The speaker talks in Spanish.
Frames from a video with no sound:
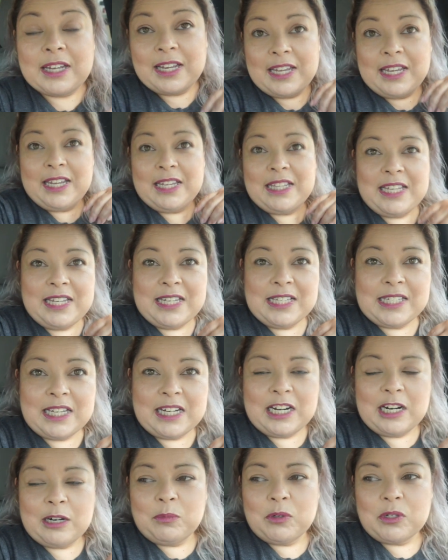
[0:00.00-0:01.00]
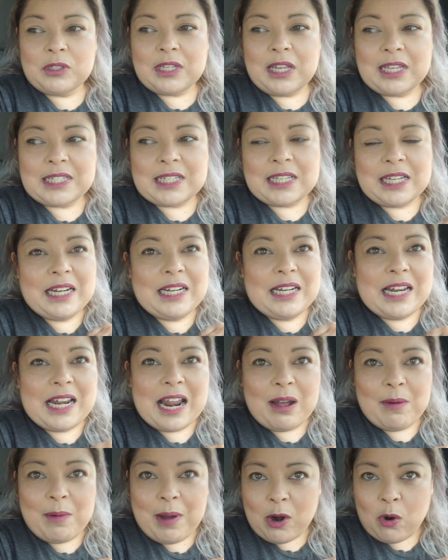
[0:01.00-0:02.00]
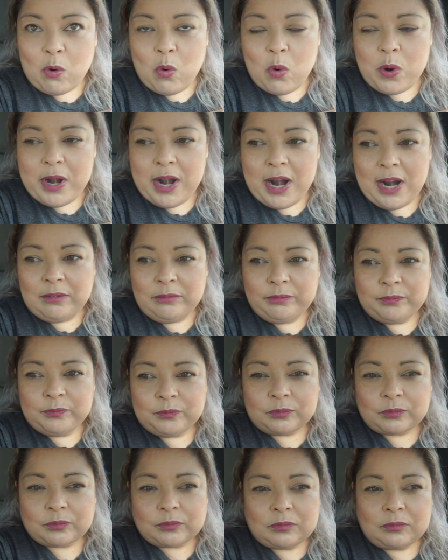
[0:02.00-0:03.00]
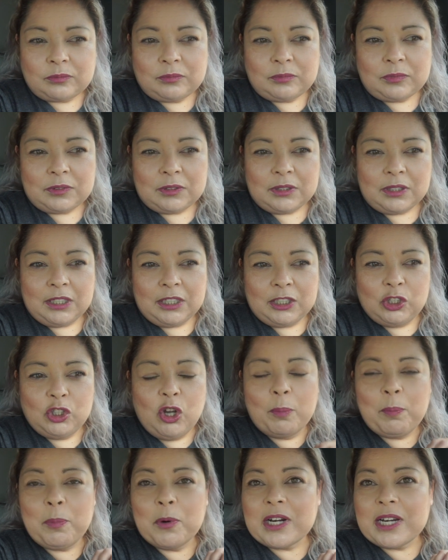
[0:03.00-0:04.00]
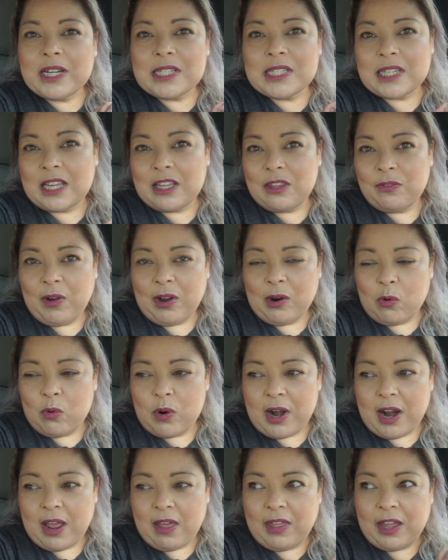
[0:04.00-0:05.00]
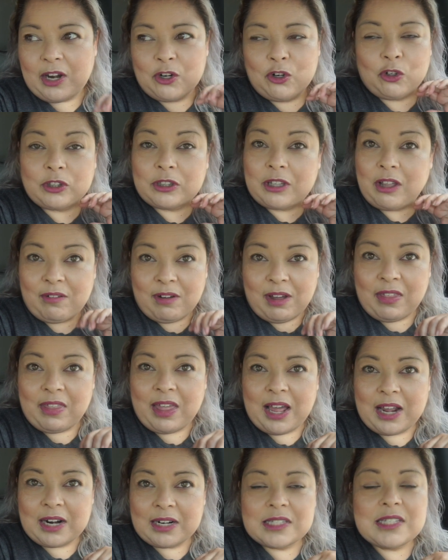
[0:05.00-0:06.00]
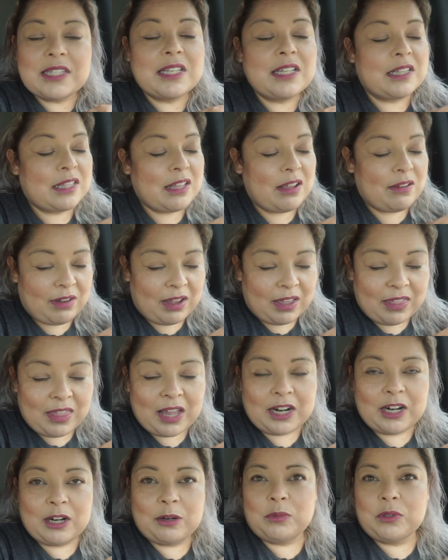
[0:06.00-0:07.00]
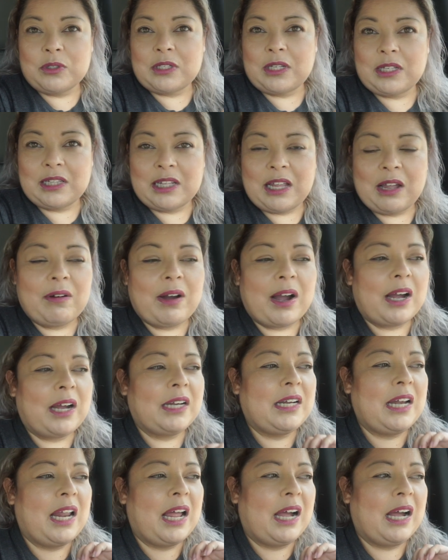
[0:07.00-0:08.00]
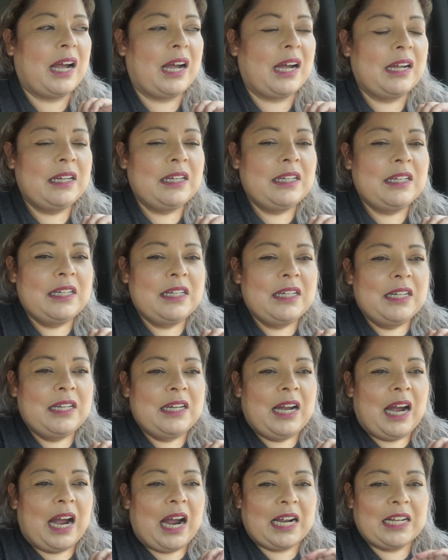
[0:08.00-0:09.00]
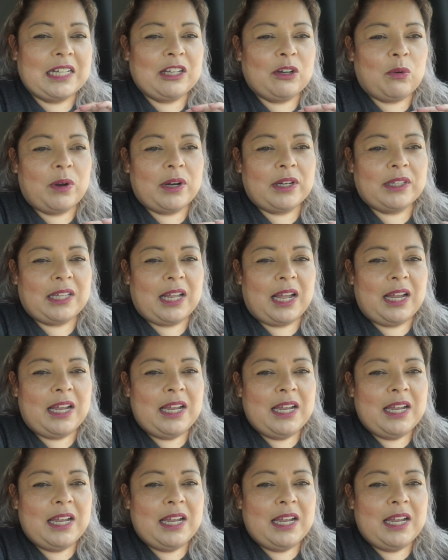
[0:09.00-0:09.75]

Y dicen, hermosas, la vacuna no porque estés vacunada no te va a dar, si te va a dar, hermosas. La, la, hagan de cuenta